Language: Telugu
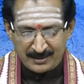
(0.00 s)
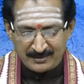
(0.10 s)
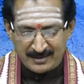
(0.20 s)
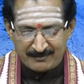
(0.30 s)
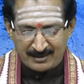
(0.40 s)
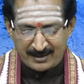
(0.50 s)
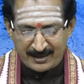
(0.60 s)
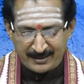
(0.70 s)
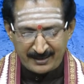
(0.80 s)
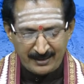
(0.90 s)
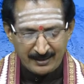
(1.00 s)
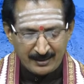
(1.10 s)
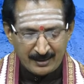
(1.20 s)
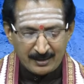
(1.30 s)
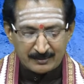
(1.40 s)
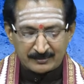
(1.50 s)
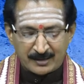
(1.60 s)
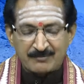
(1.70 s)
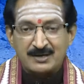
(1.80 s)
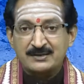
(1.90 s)
ఈ దేవాలయాన్ని
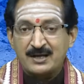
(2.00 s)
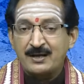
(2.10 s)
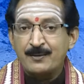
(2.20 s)
తర్వాత